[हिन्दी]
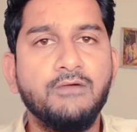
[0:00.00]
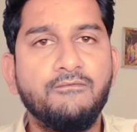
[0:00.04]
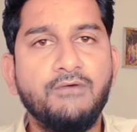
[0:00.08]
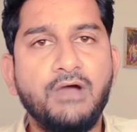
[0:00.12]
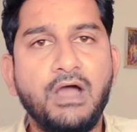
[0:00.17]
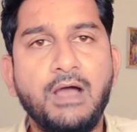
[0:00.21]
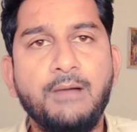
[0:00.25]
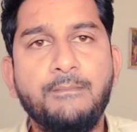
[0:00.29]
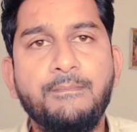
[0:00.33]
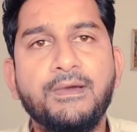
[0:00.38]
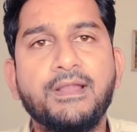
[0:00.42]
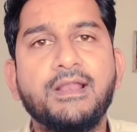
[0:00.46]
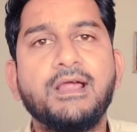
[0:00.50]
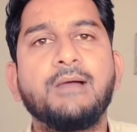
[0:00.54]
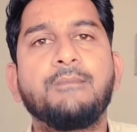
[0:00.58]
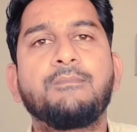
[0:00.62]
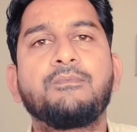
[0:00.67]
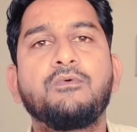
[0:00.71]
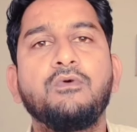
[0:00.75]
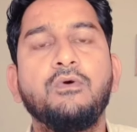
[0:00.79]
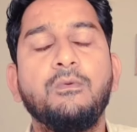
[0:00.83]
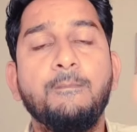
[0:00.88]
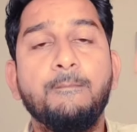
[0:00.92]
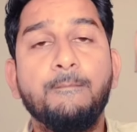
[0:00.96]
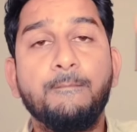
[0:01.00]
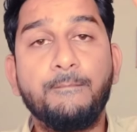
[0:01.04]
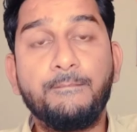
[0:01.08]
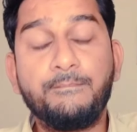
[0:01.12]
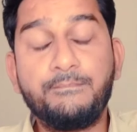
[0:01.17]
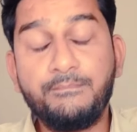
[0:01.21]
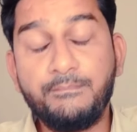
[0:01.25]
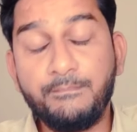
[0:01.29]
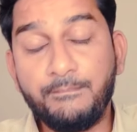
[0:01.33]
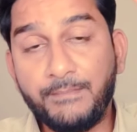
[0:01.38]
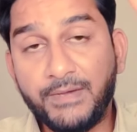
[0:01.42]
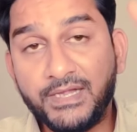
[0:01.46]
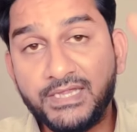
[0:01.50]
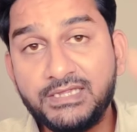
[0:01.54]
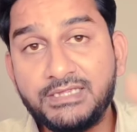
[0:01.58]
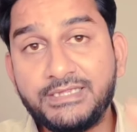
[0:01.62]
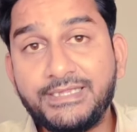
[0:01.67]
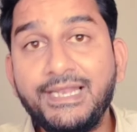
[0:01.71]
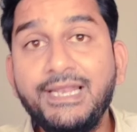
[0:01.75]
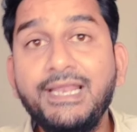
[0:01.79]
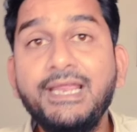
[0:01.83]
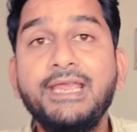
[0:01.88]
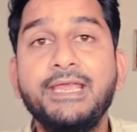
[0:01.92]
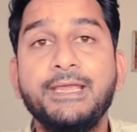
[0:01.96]
वहां पर आपको
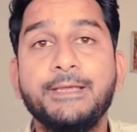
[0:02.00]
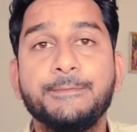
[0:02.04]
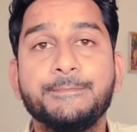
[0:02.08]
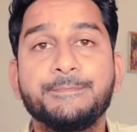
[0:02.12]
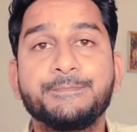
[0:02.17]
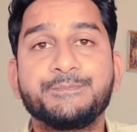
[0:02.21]
मंथली